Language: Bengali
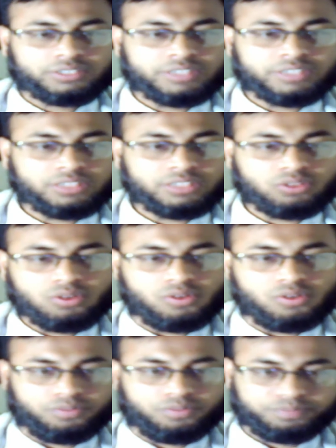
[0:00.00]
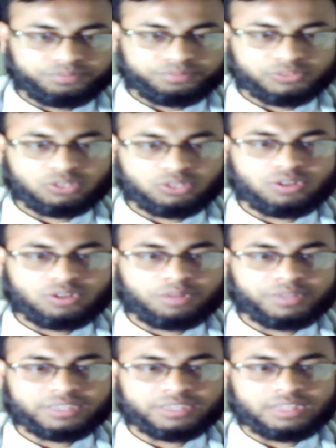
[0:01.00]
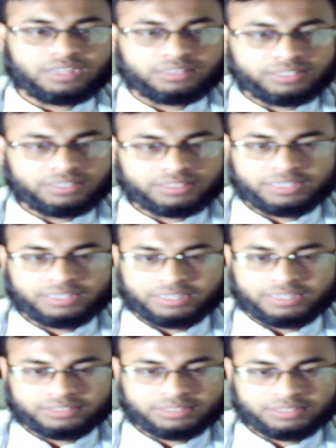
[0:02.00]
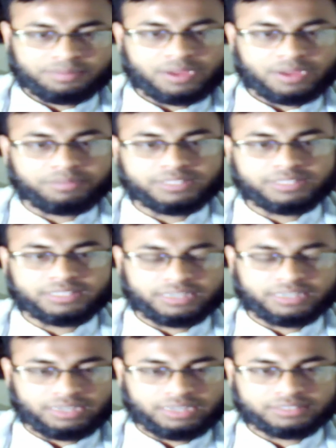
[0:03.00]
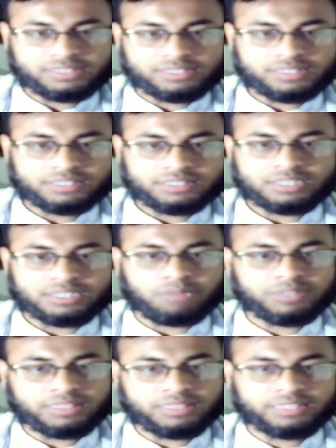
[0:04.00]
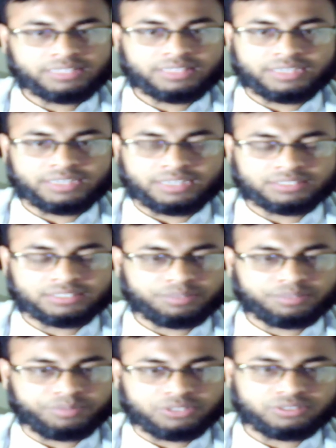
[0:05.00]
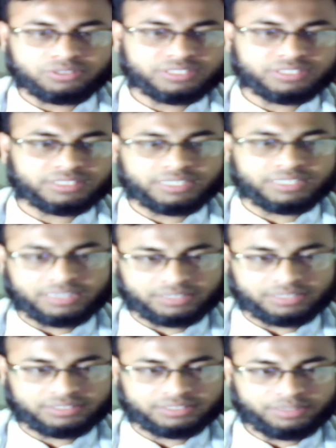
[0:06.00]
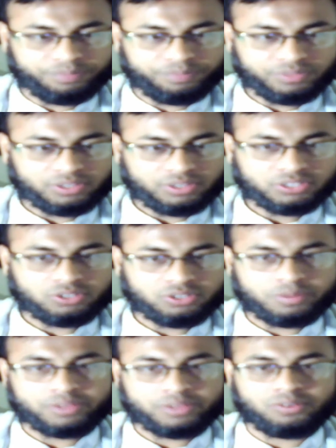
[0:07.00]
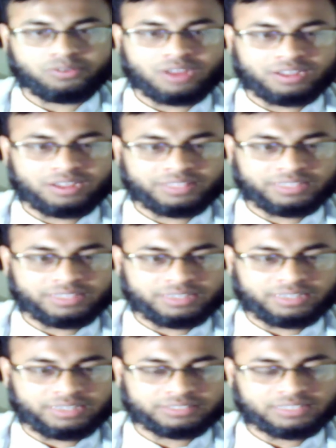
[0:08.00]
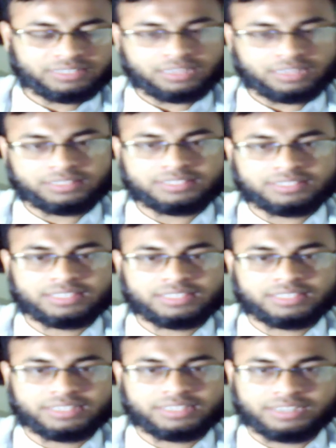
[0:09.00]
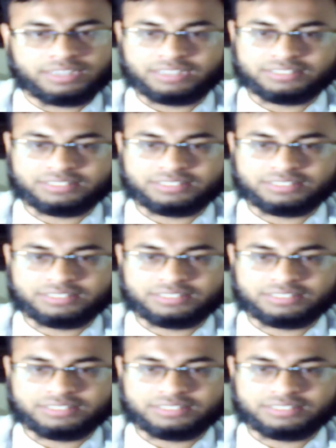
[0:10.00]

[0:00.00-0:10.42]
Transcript: ঠিক তখন যখন আপনাকে ডান দিক থেকে ডাকছে বাম দিক থেকে ডাকছে সামনের দিক থেকে ডাকছে পিছন দিক থেকে ডাকছে সবাই কোরআন দেখিয়ে ডাকছে হাদিস দেখিয়ে ডাকছে